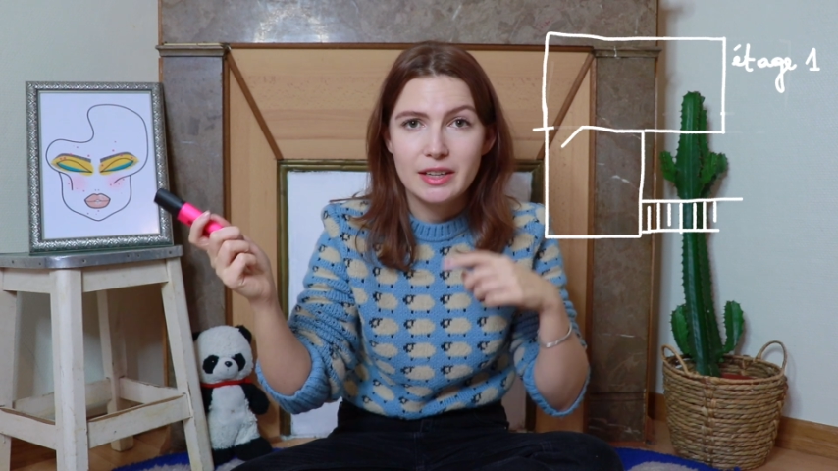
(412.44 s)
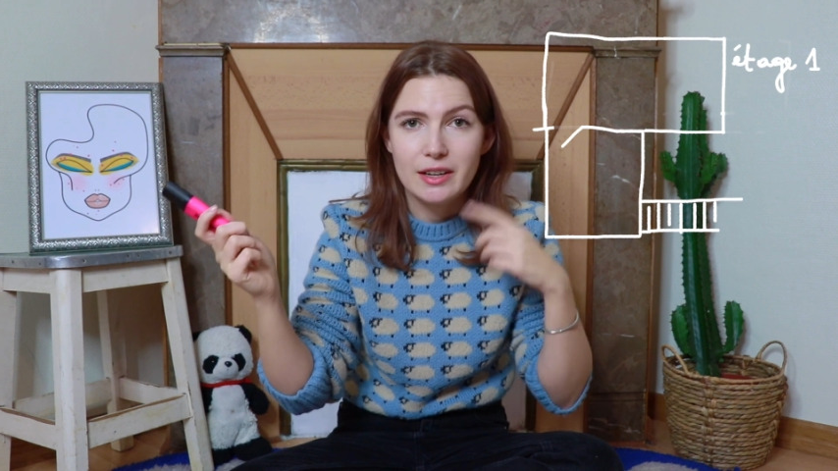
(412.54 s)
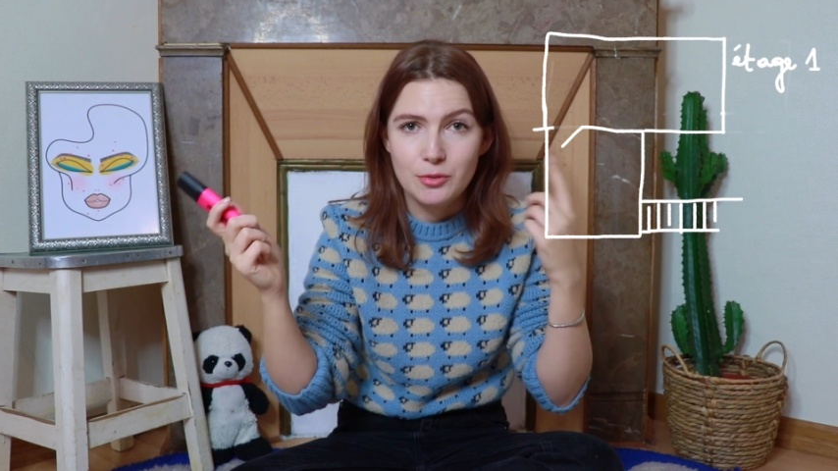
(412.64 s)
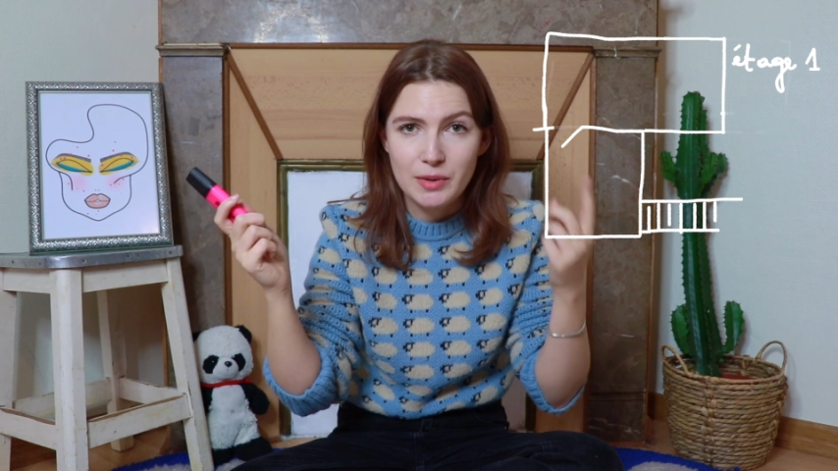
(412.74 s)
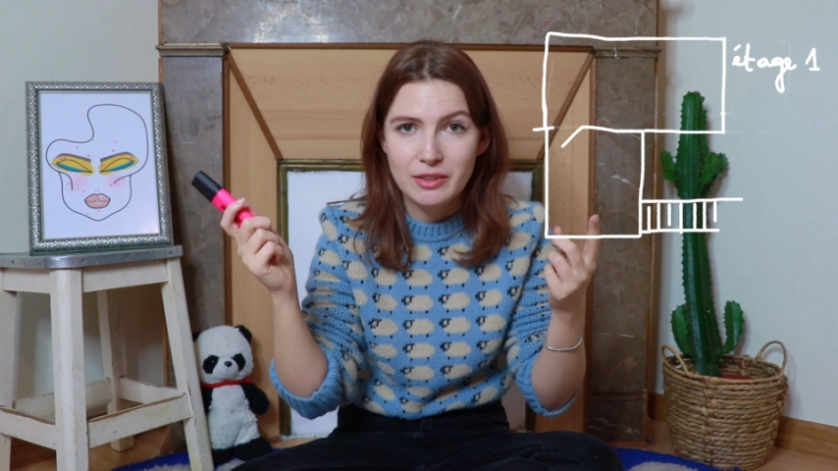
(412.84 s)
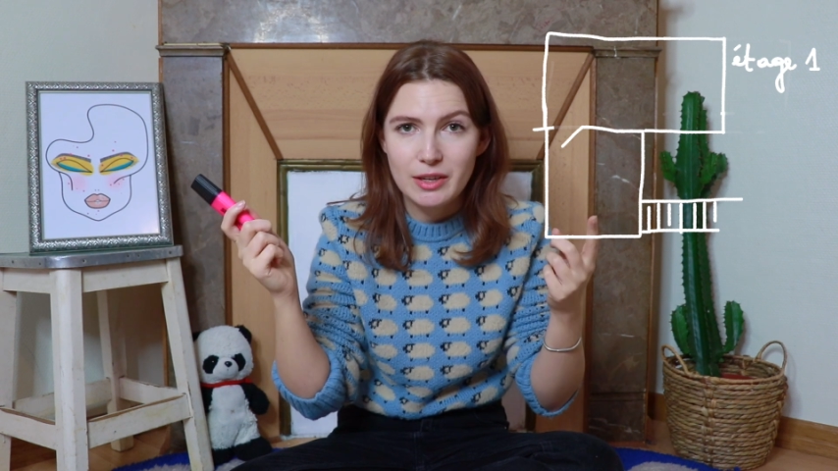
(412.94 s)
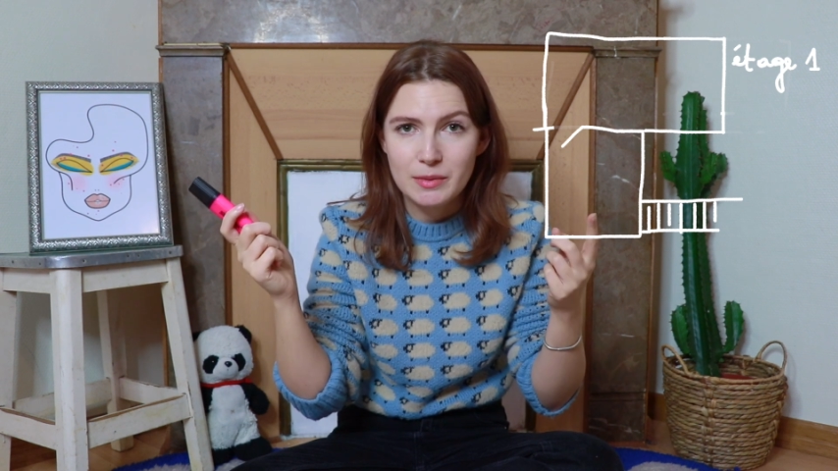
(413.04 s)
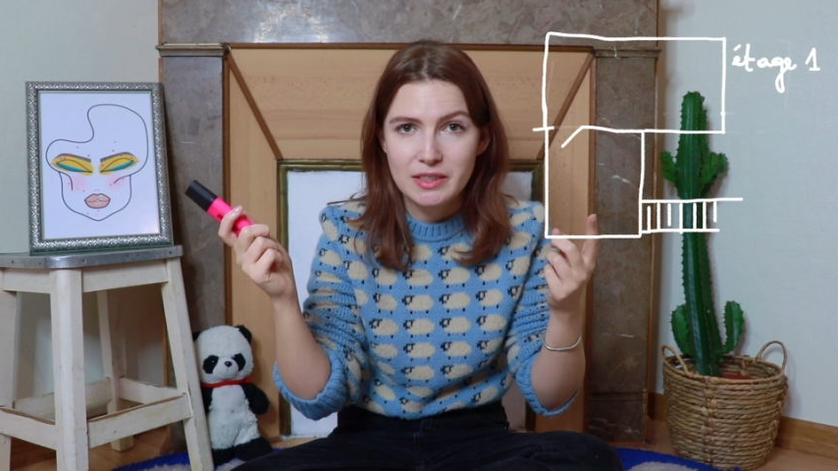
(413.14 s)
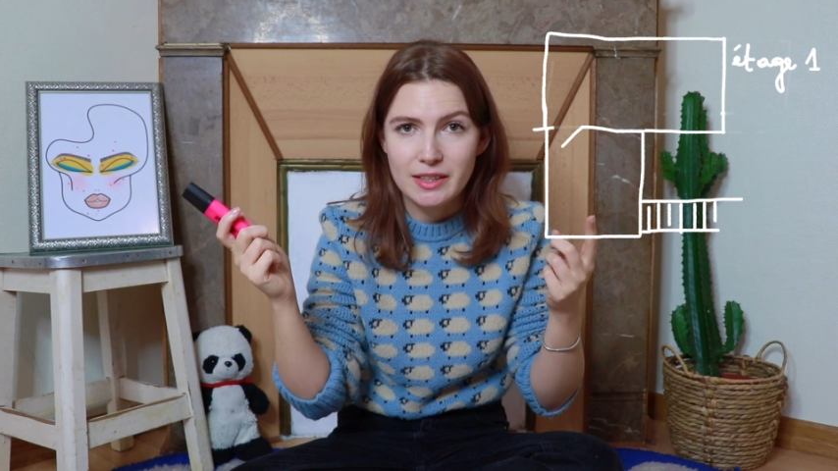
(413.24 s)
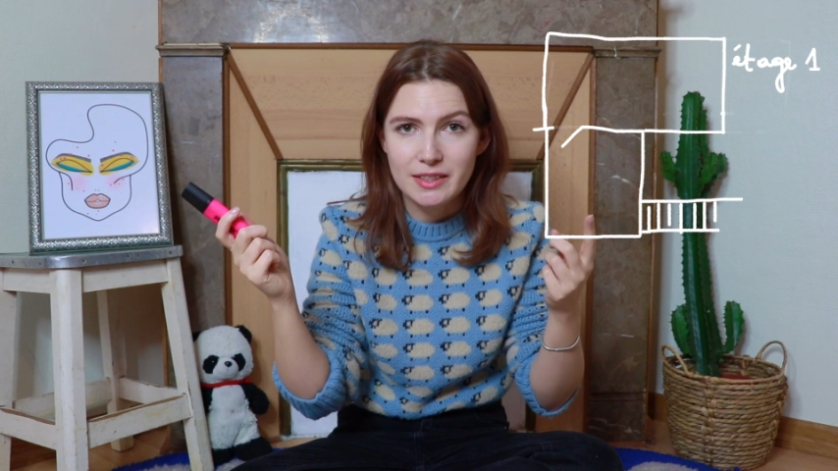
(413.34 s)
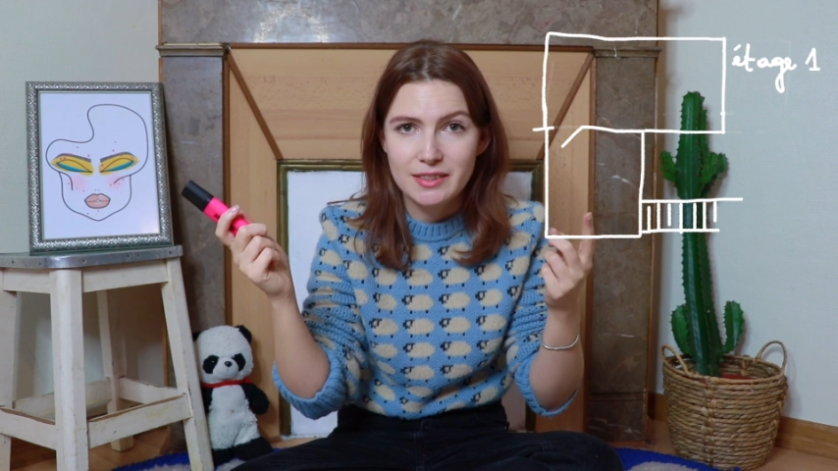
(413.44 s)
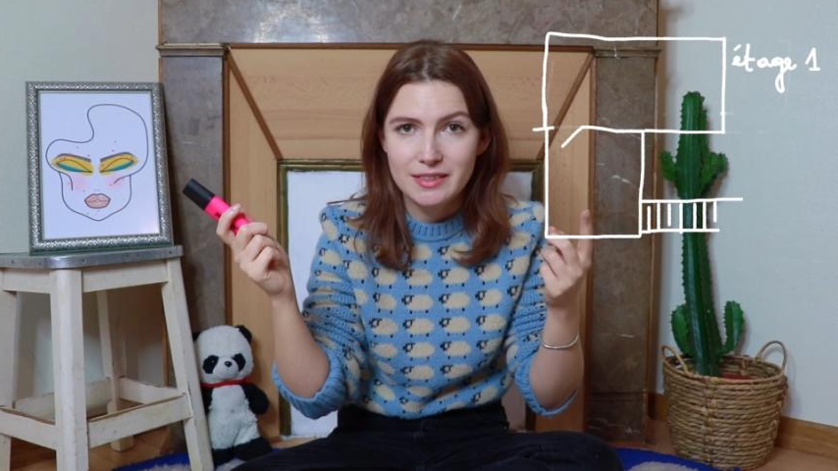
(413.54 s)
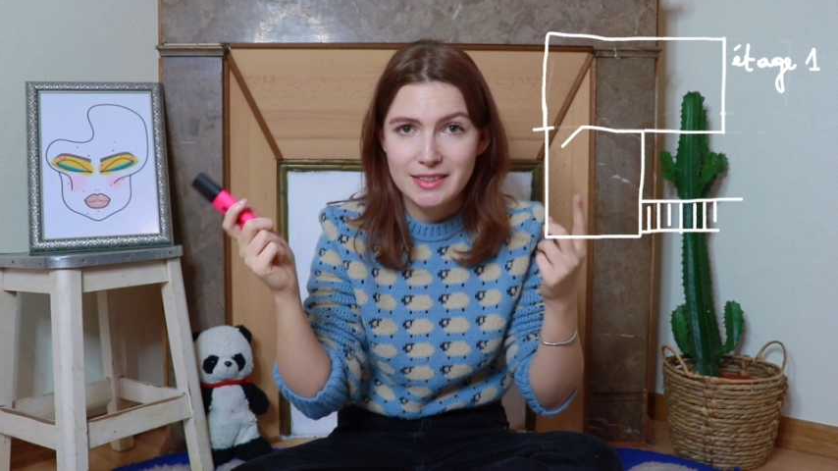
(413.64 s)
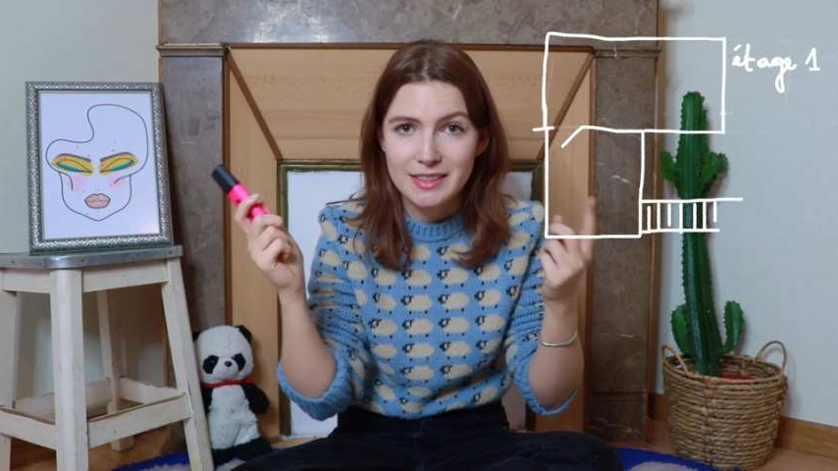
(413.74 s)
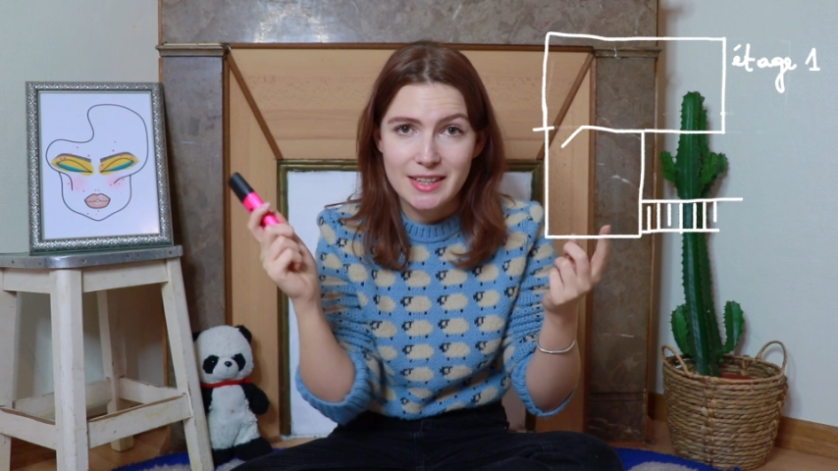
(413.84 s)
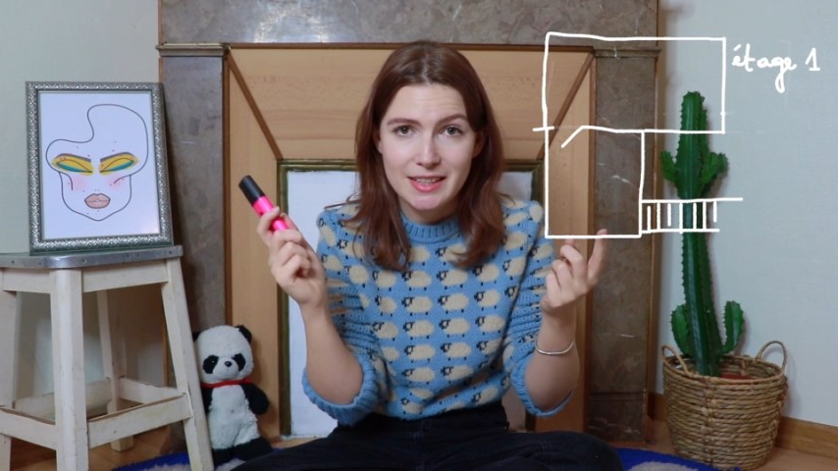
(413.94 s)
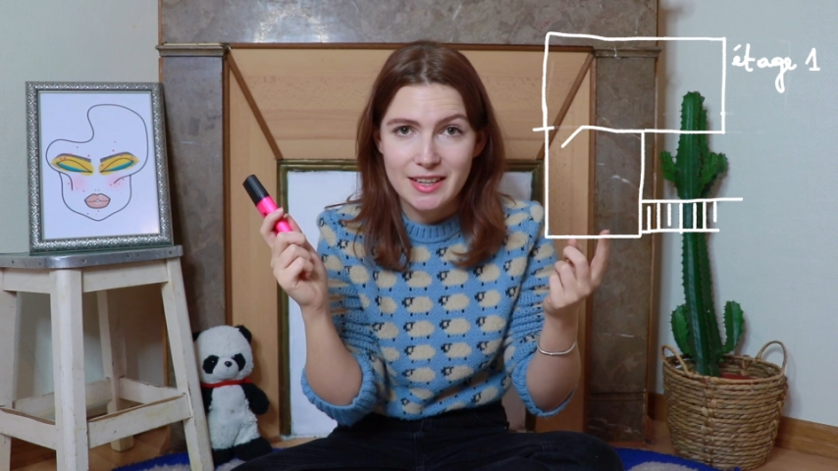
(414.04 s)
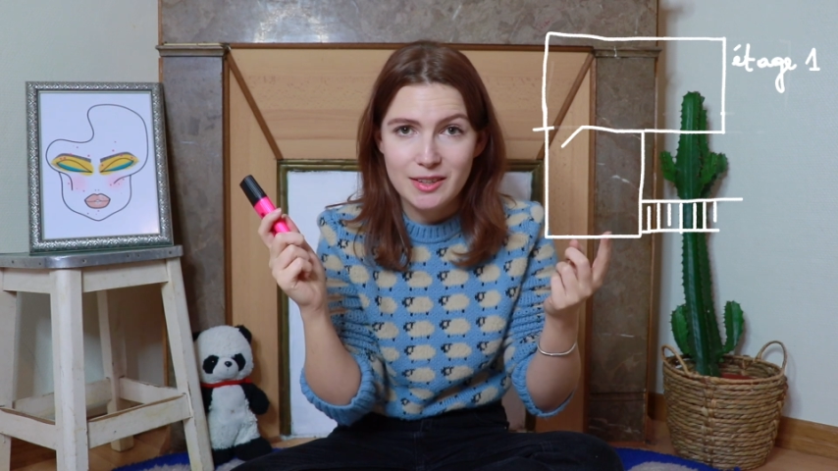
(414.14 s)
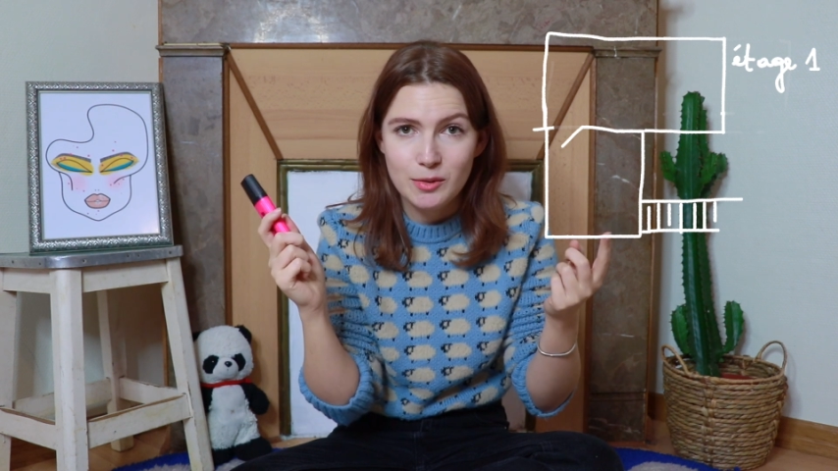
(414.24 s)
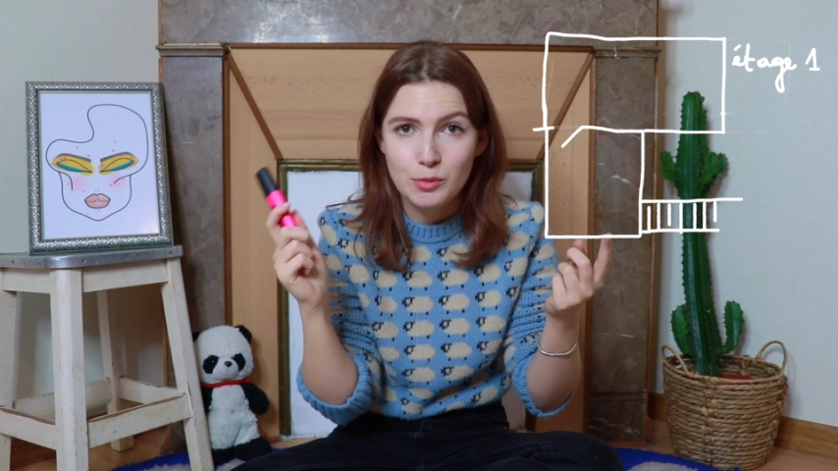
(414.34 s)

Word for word: la lumière de la mezzanine s'éteignait